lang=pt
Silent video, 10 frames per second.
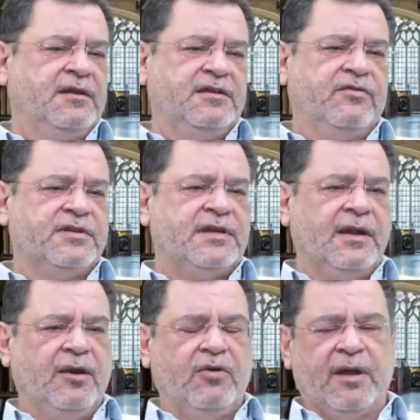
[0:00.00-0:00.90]
Se você
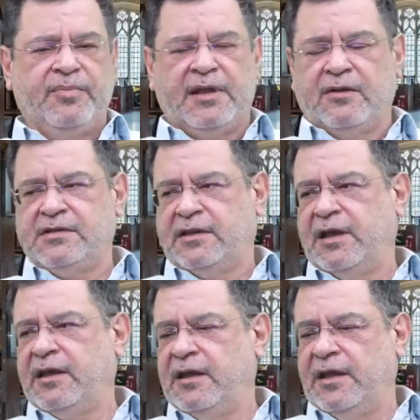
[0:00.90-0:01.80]
lê o Capital, você
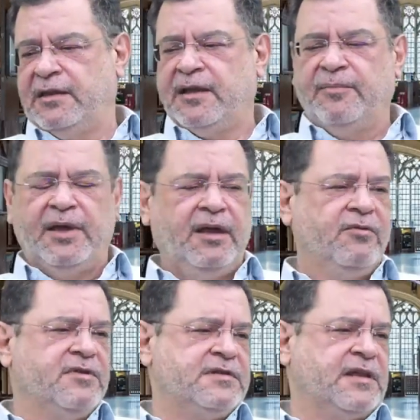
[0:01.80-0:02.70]
tem que ler
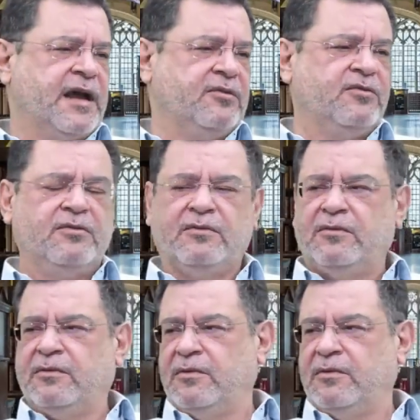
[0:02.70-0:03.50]
também o Estado